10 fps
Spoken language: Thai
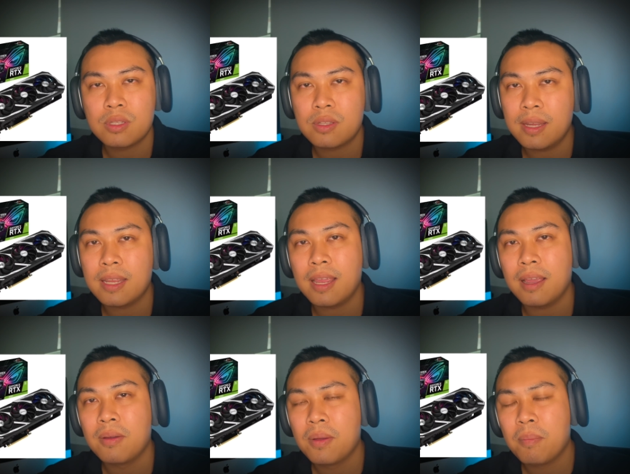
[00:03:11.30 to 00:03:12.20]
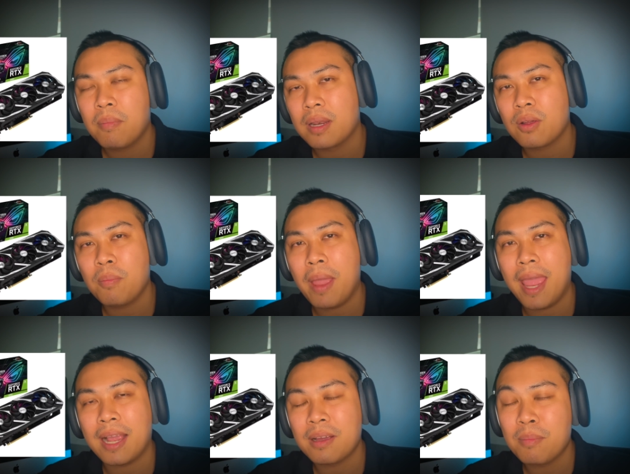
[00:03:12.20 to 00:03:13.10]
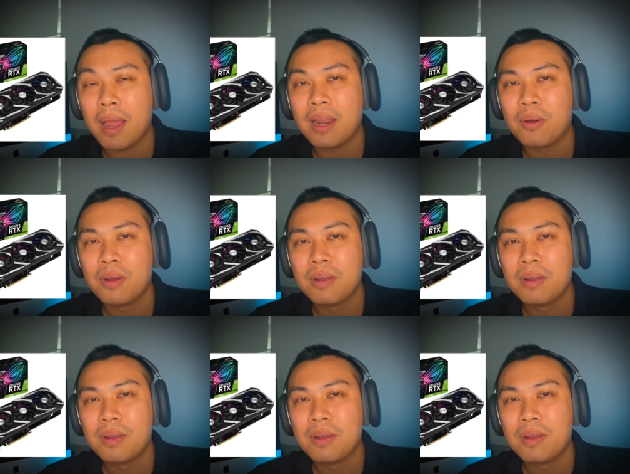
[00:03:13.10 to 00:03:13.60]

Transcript: สตรีทเงี้ยมันก็แพงขึ้นมาเนาะ